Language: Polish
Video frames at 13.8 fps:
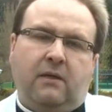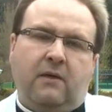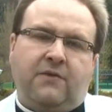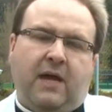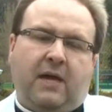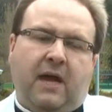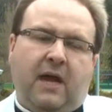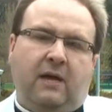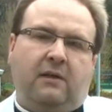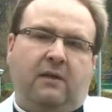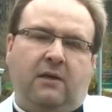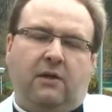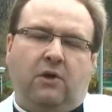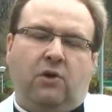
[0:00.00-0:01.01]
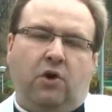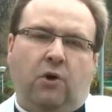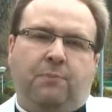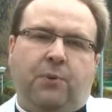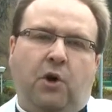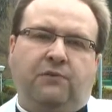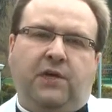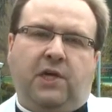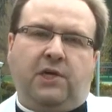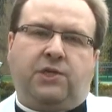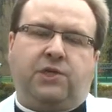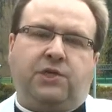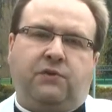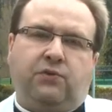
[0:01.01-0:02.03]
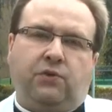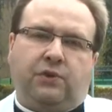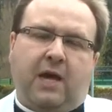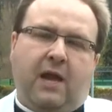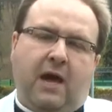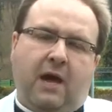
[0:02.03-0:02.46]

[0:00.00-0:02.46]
jest taka opowieść wśród